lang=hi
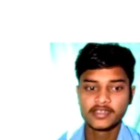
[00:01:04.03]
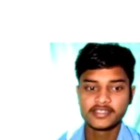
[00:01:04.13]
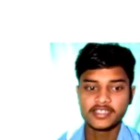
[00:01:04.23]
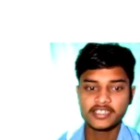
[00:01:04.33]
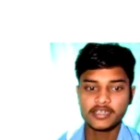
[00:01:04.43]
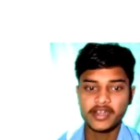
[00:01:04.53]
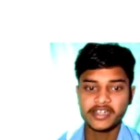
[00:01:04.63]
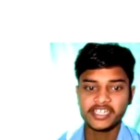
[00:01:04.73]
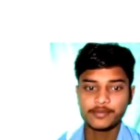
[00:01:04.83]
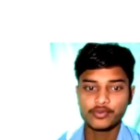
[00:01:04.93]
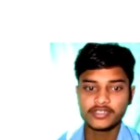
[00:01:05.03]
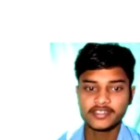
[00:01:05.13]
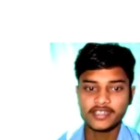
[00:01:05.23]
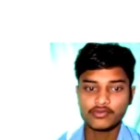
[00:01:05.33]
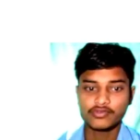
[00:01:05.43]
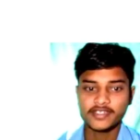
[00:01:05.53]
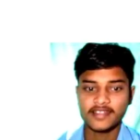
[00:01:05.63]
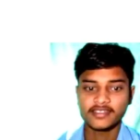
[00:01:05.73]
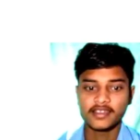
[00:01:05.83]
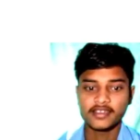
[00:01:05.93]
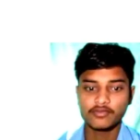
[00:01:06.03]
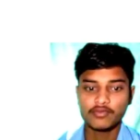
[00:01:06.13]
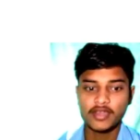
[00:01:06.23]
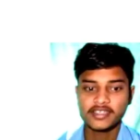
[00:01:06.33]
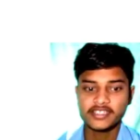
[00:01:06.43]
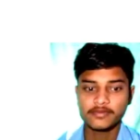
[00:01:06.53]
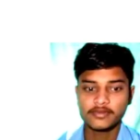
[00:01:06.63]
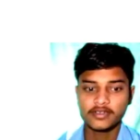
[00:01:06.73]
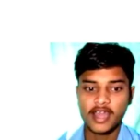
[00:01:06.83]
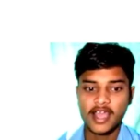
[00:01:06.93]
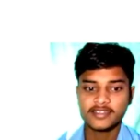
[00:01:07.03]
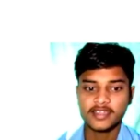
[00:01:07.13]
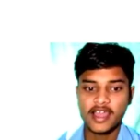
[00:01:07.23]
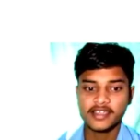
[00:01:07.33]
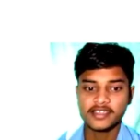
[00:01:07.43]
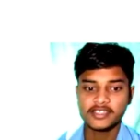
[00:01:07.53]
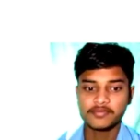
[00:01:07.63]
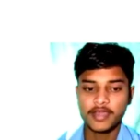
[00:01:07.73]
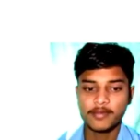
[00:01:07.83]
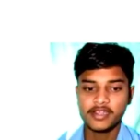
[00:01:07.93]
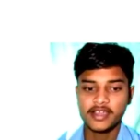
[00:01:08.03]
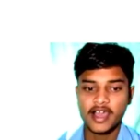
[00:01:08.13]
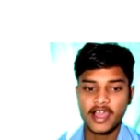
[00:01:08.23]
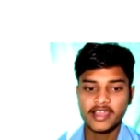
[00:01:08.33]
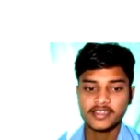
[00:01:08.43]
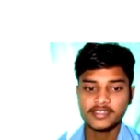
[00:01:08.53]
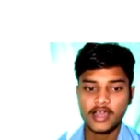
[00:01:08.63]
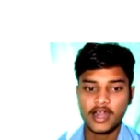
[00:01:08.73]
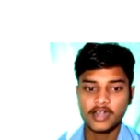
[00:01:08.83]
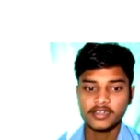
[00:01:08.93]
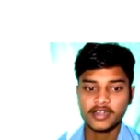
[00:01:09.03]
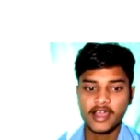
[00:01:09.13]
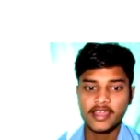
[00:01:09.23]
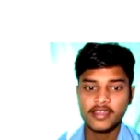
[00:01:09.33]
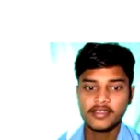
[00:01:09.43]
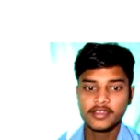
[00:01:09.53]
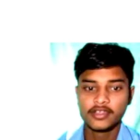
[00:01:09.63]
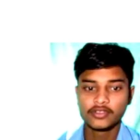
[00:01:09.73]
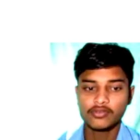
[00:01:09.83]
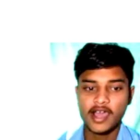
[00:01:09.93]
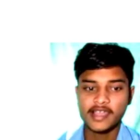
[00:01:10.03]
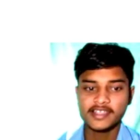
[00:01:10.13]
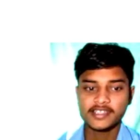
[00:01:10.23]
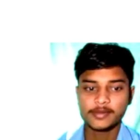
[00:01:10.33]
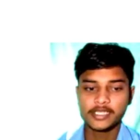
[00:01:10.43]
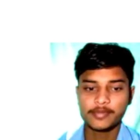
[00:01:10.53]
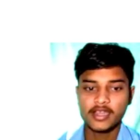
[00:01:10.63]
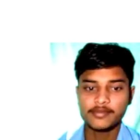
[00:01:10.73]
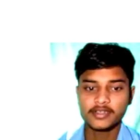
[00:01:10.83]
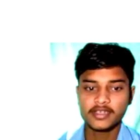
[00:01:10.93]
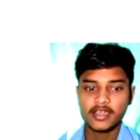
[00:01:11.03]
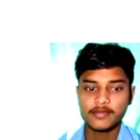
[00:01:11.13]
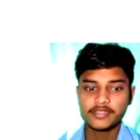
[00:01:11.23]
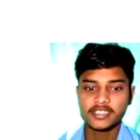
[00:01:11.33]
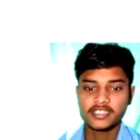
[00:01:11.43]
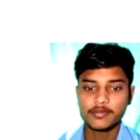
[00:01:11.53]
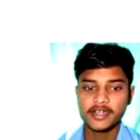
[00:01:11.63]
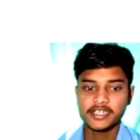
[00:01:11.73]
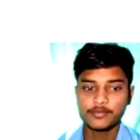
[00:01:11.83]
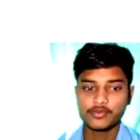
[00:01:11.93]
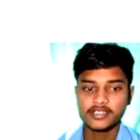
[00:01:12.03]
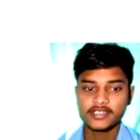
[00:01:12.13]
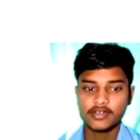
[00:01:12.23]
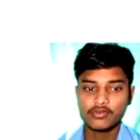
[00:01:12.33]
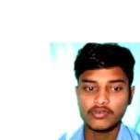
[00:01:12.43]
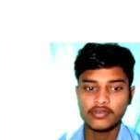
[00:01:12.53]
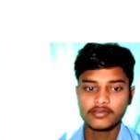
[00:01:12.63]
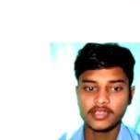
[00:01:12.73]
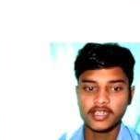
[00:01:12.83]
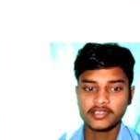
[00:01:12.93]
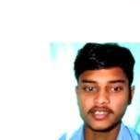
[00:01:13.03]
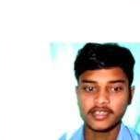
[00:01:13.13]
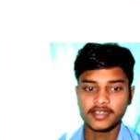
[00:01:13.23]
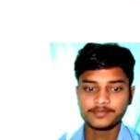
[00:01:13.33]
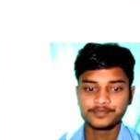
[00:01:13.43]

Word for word: सिस्टमेटिक पोजीशन को जानते हैं कि वह किस क्लास का है किस फैमिली का है किस आर्डर का है तो आइए सबसे पहले हम इनके हम सिस्टमेटिक पोजीशन को देखते हैं